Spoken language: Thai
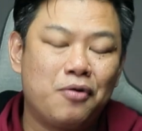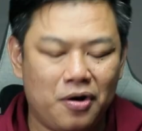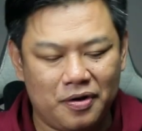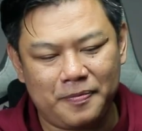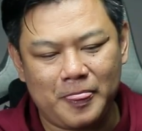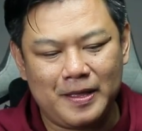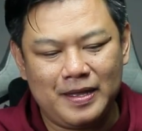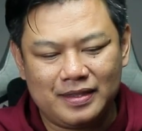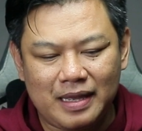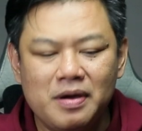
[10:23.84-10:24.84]
เขาออก
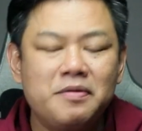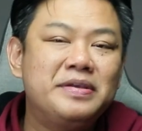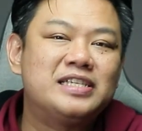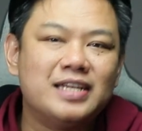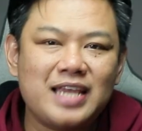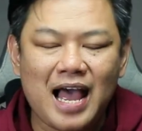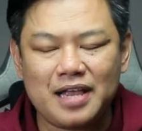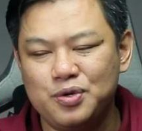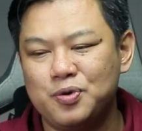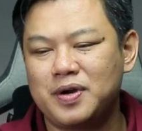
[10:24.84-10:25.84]
แต่เมื่อมันมีสัญญา
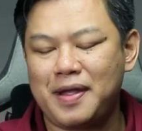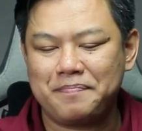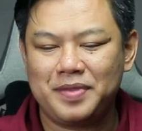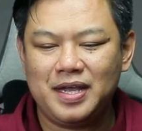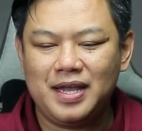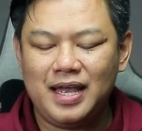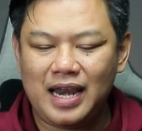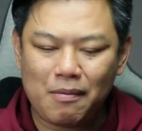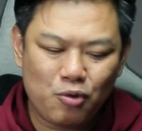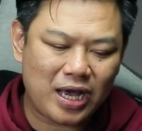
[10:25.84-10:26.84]
อยู่ครับ
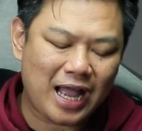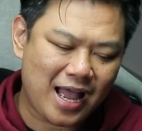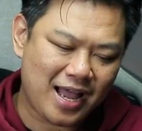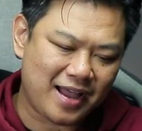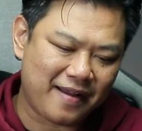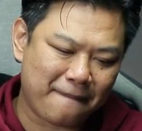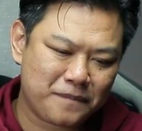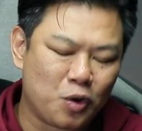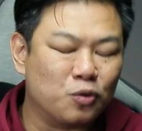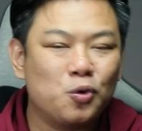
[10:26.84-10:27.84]
และมูลค่า
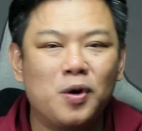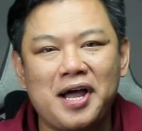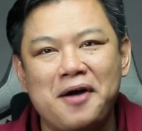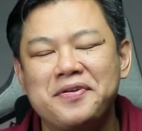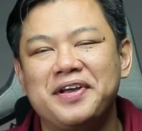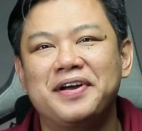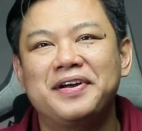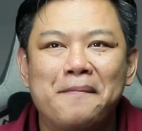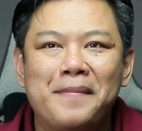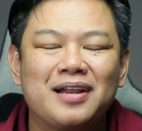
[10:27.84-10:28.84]
ของตัวเขาเนี่ย
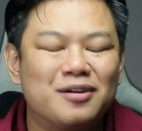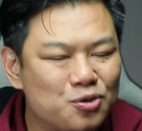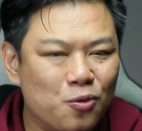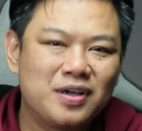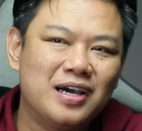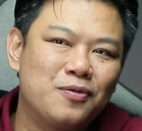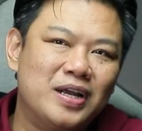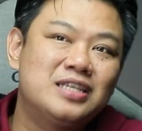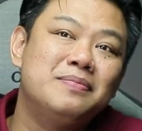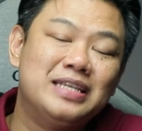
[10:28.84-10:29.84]
มันก็สูงเกินก
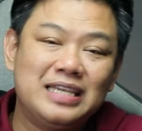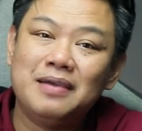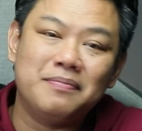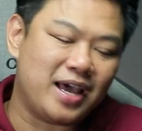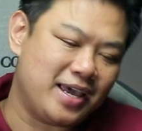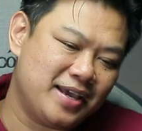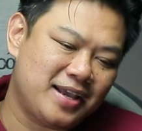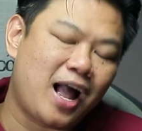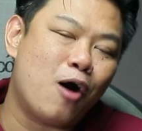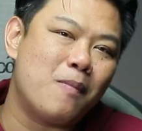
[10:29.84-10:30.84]
ว่าที่จะมีทีมไหน
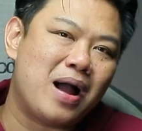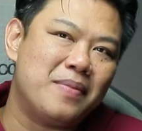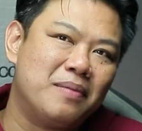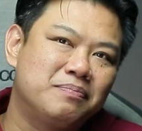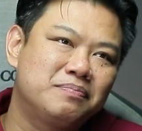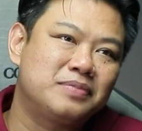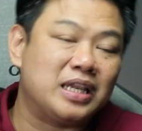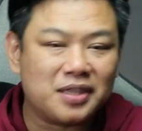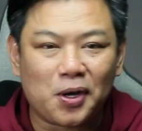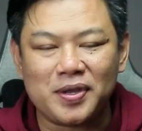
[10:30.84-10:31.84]
เข้ามาแบบ
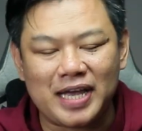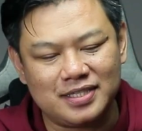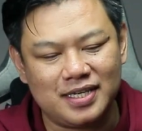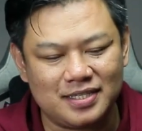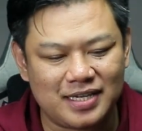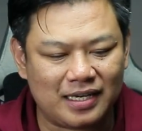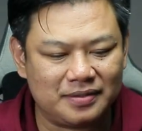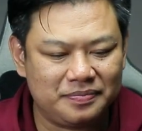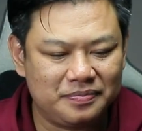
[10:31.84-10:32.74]
ติดต่ออย่างจริงจัง